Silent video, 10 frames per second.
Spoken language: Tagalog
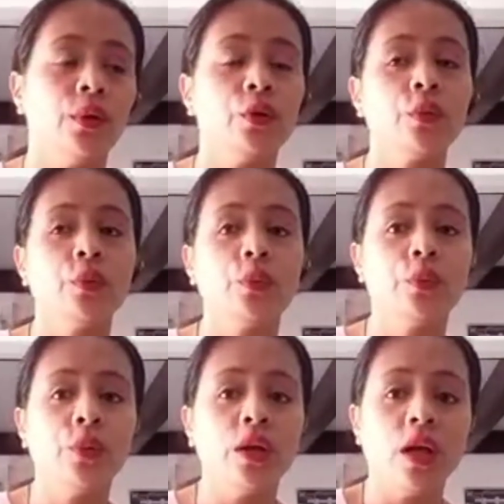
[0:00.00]

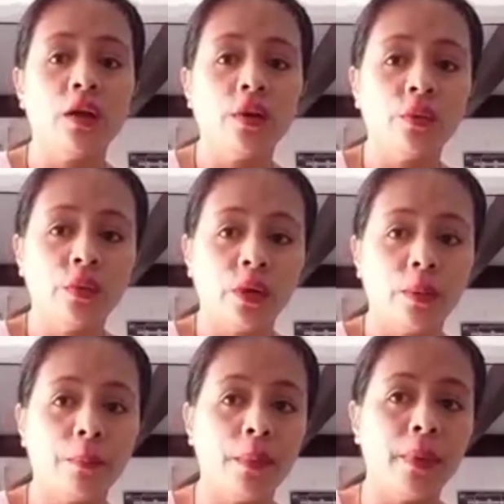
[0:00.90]
nung nag-ano ako ng
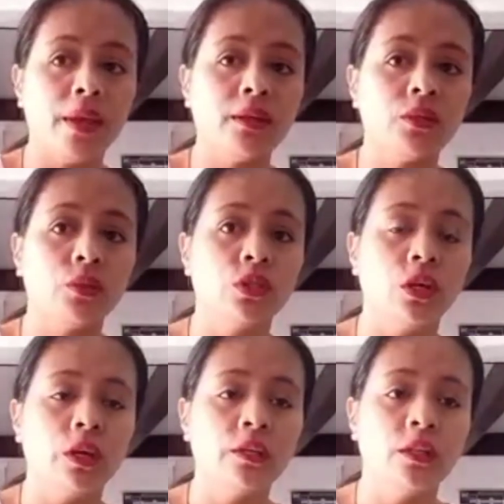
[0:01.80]
papeles ko
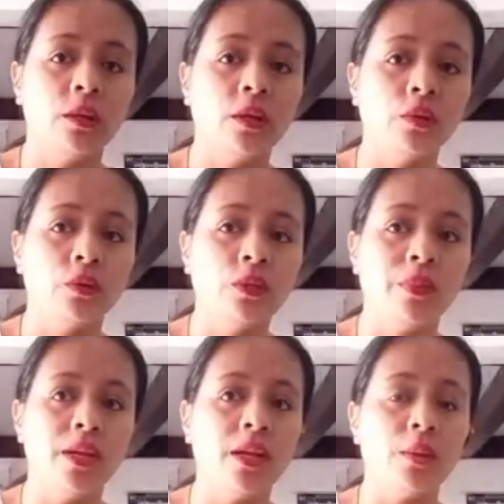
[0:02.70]
sa sa ano sa
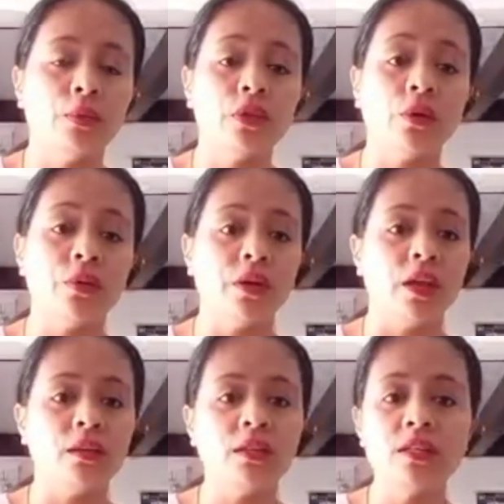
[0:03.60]
Manila ko ako ng
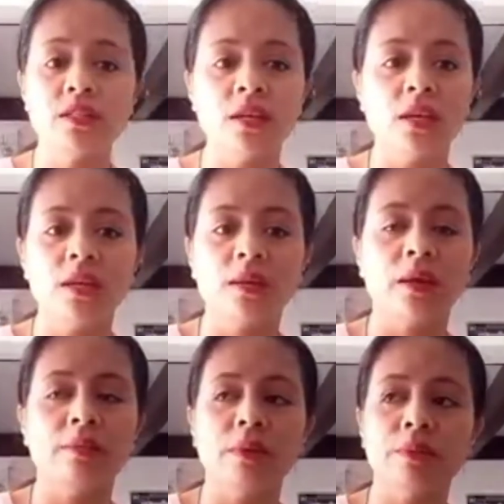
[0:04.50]
agency
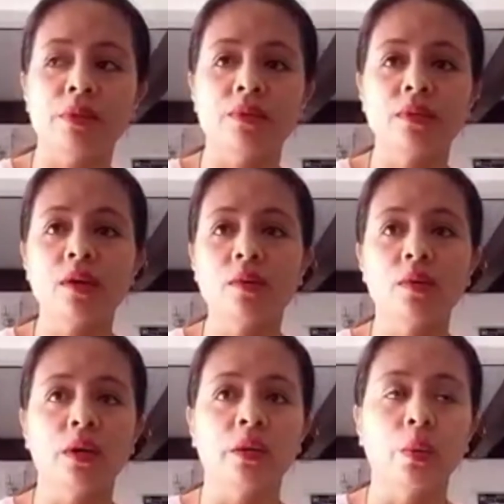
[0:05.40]
and magpidusa
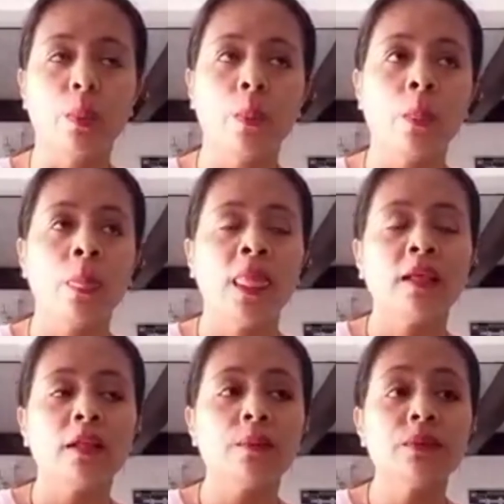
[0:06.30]
ako ganun
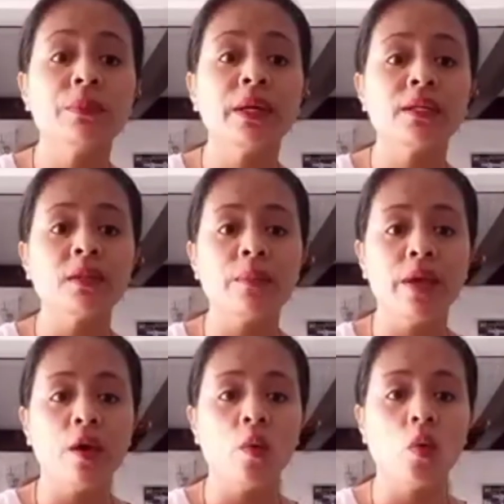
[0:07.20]
tapos may kasabay
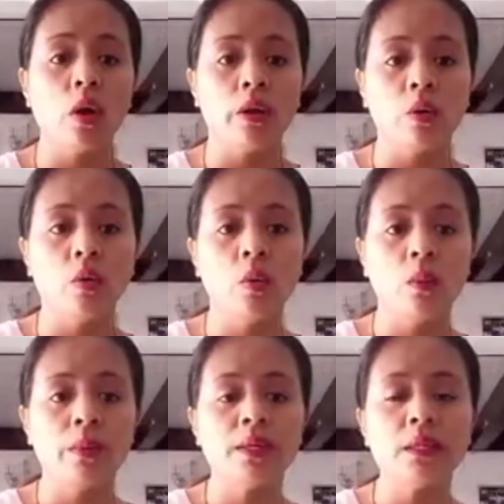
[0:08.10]
akong ano,
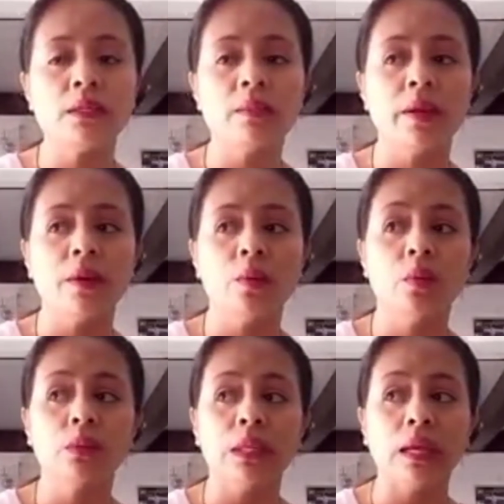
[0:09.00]
may kasabay
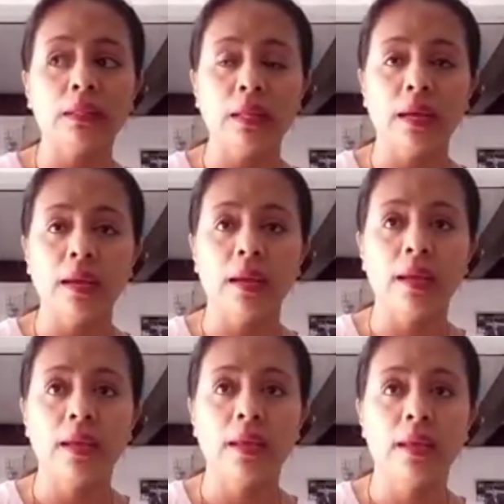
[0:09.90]
akong
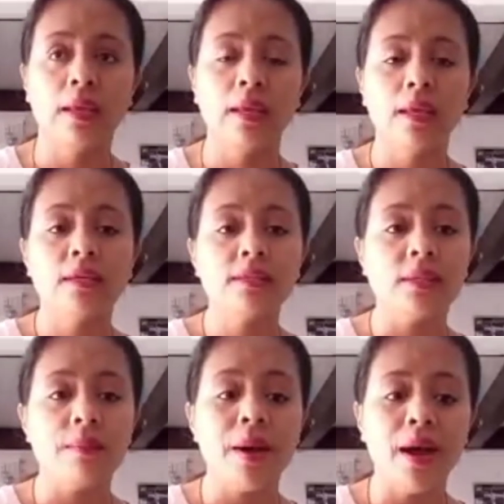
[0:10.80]
tatay
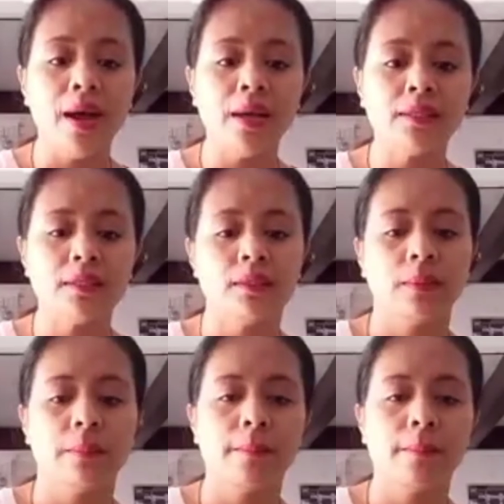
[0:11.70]
sa bus.